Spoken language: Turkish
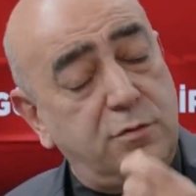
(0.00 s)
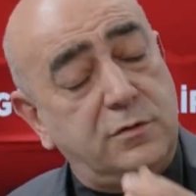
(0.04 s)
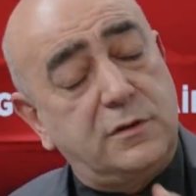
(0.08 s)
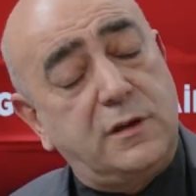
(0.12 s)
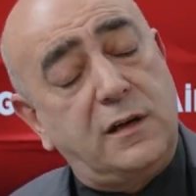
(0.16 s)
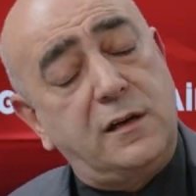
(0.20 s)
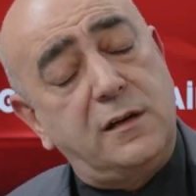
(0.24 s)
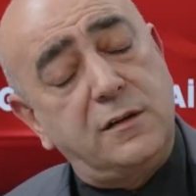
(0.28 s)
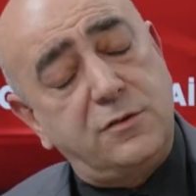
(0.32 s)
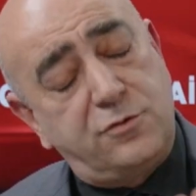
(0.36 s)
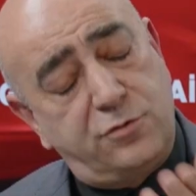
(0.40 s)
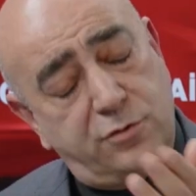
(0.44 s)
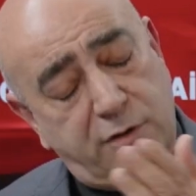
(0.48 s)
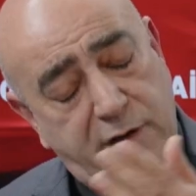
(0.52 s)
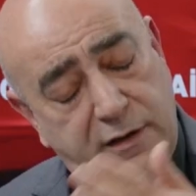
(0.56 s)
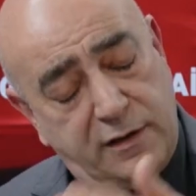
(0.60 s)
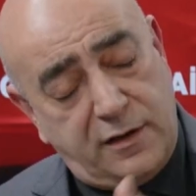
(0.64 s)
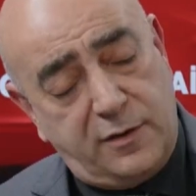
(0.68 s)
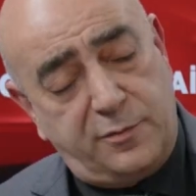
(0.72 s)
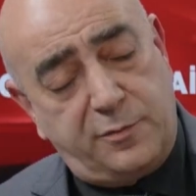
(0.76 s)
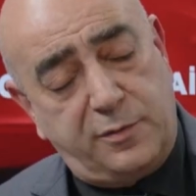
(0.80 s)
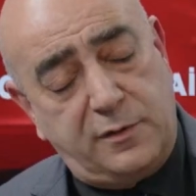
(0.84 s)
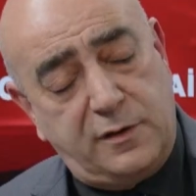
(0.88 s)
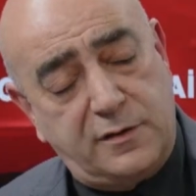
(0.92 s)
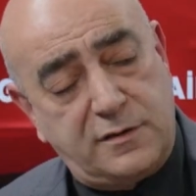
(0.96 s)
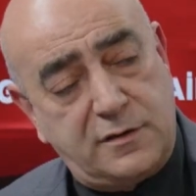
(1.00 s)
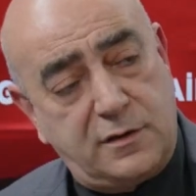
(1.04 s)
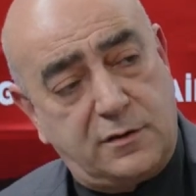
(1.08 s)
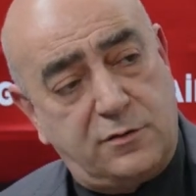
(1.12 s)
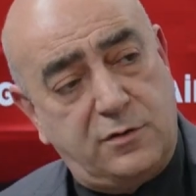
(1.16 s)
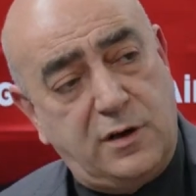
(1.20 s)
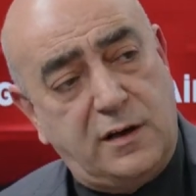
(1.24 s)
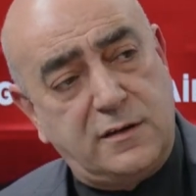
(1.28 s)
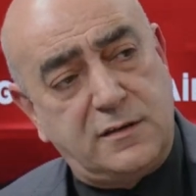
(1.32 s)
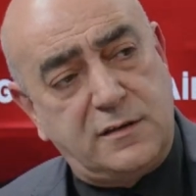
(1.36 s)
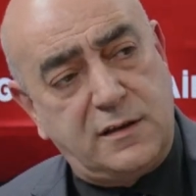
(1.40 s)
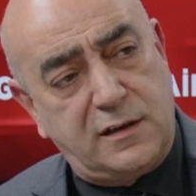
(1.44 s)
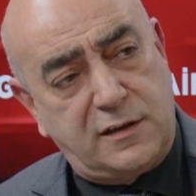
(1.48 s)
o daha sonra yapılacak.
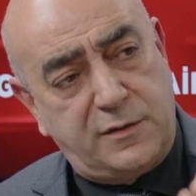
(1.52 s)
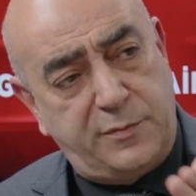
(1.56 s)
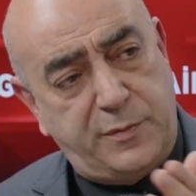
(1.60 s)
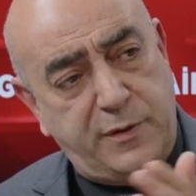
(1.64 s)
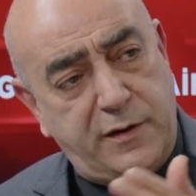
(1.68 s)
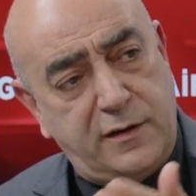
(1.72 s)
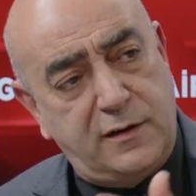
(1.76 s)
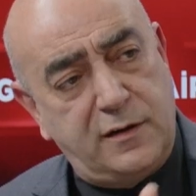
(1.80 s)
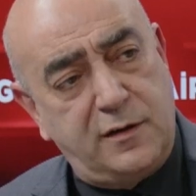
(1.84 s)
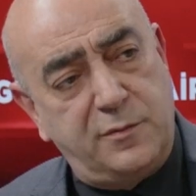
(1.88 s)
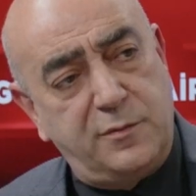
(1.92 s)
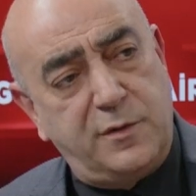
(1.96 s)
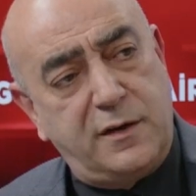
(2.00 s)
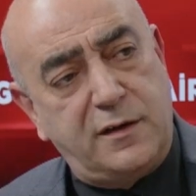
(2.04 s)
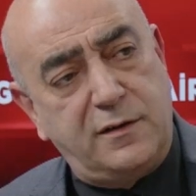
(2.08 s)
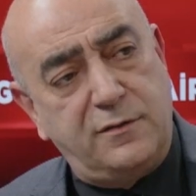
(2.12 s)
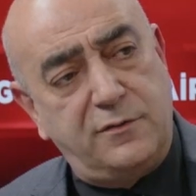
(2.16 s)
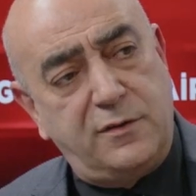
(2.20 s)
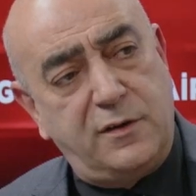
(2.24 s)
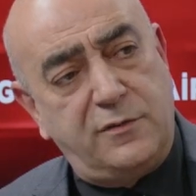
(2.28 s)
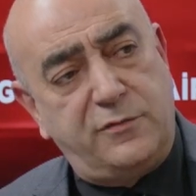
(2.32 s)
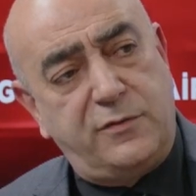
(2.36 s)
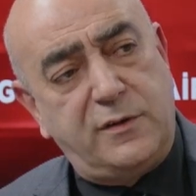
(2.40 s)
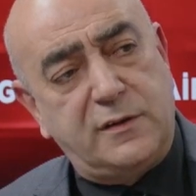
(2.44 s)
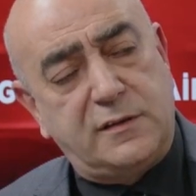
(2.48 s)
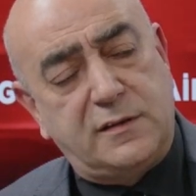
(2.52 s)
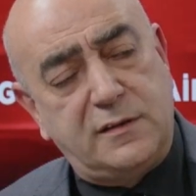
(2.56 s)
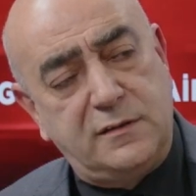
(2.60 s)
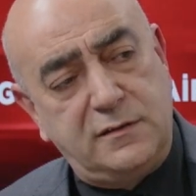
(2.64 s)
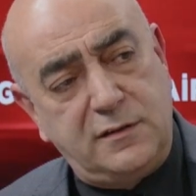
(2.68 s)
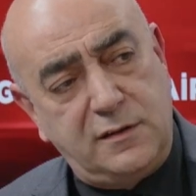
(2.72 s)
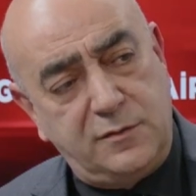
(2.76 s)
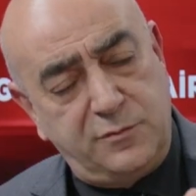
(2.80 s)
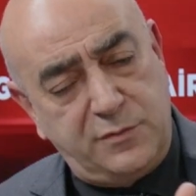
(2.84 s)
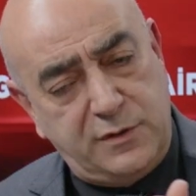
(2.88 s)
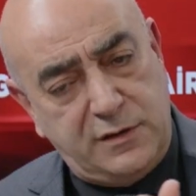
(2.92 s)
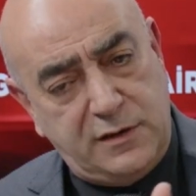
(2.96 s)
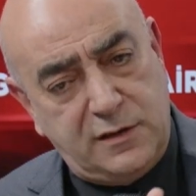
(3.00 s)
Hazreti evet. Peygamber'in
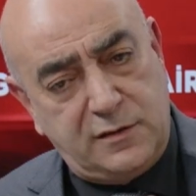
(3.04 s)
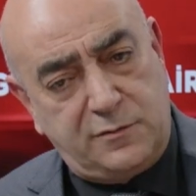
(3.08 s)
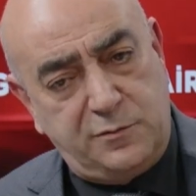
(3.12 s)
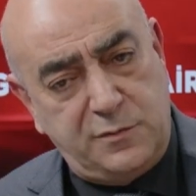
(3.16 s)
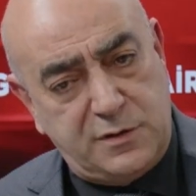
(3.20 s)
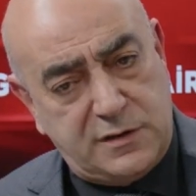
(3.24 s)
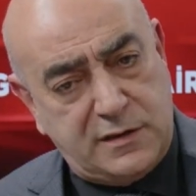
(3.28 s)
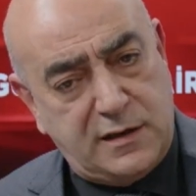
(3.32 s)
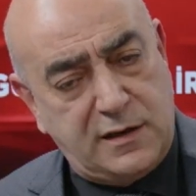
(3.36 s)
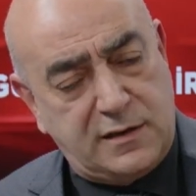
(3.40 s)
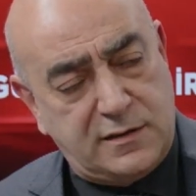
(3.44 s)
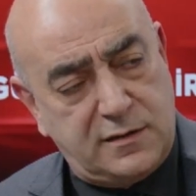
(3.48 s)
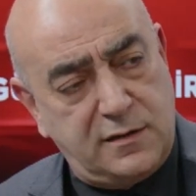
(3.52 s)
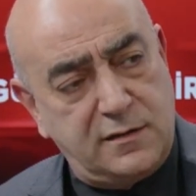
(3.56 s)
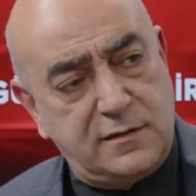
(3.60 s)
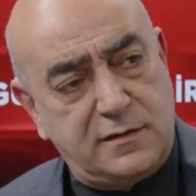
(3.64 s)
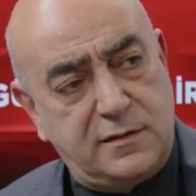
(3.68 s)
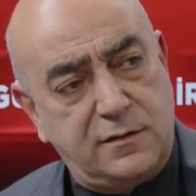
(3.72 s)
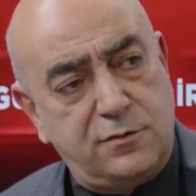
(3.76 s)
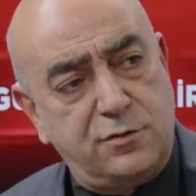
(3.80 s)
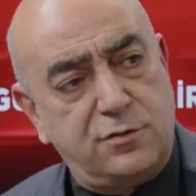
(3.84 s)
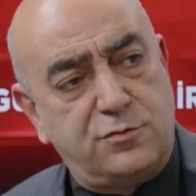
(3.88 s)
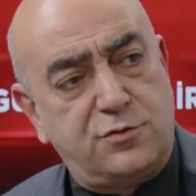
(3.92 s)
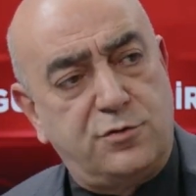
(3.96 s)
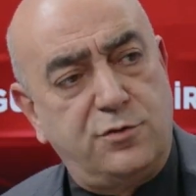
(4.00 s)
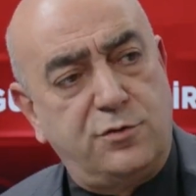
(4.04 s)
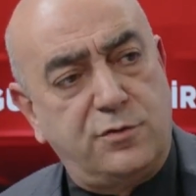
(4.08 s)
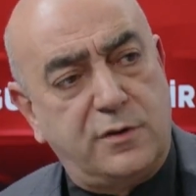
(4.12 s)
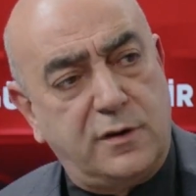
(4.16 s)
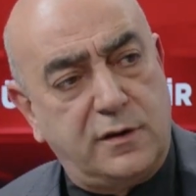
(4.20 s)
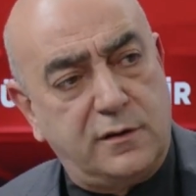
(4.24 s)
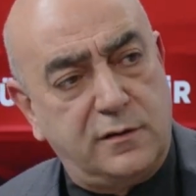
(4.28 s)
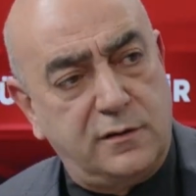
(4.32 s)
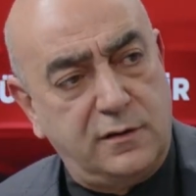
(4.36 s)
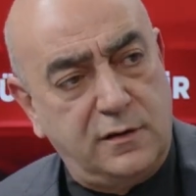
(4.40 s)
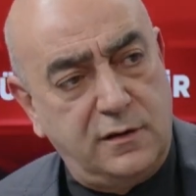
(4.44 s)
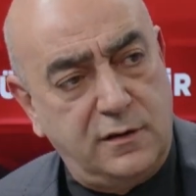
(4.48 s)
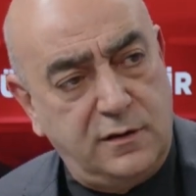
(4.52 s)
vefatından bir 70-80 sene
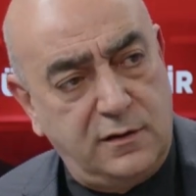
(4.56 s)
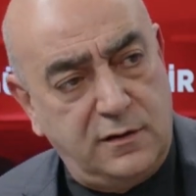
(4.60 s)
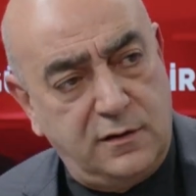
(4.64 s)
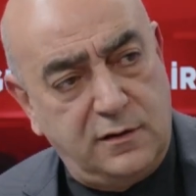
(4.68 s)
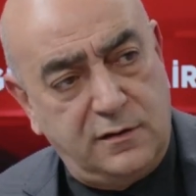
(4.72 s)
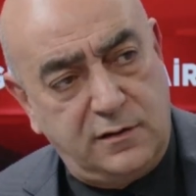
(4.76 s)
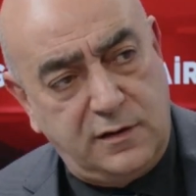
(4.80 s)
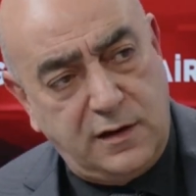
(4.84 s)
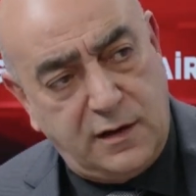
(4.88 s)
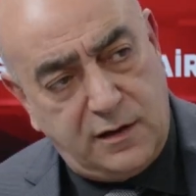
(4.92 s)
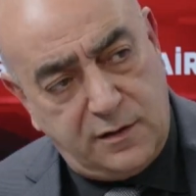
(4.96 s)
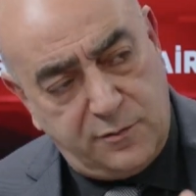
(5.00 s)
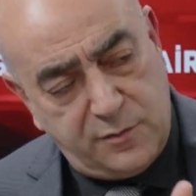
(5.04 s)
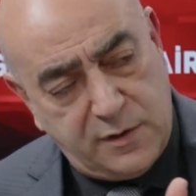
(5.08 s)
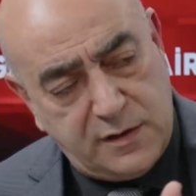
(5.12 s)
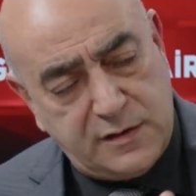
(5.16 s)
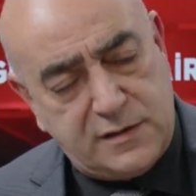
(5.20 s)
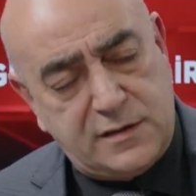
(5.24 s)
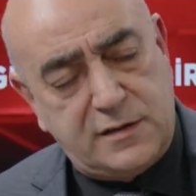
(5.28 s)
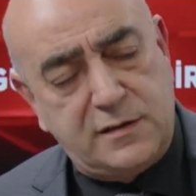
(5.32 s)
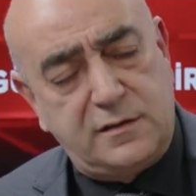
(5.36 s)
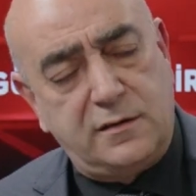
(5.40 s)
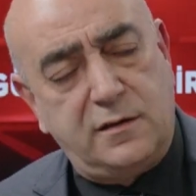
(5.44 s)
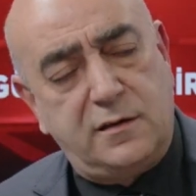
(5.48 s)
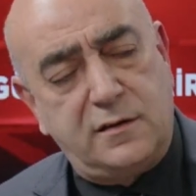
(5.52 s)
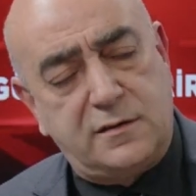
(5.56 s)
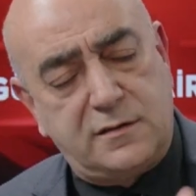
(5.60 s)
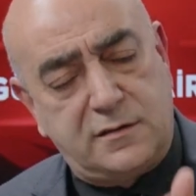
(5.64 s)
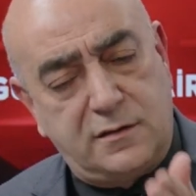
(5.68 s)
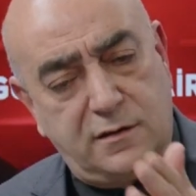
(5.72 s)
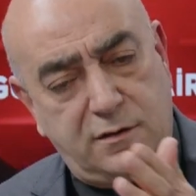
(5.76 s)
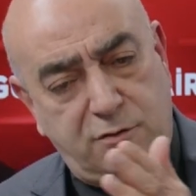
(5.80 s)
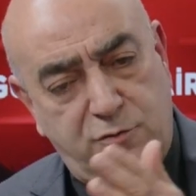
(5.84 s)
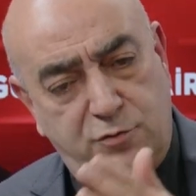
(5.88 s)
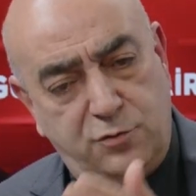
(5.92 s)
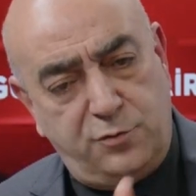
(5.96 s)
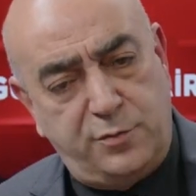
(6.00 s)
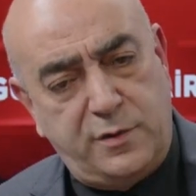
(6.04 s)
sonra. Değil yani Mescid-i
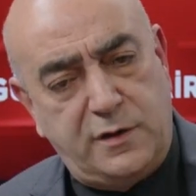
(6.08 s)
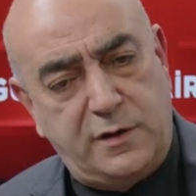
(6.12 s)
Aksa,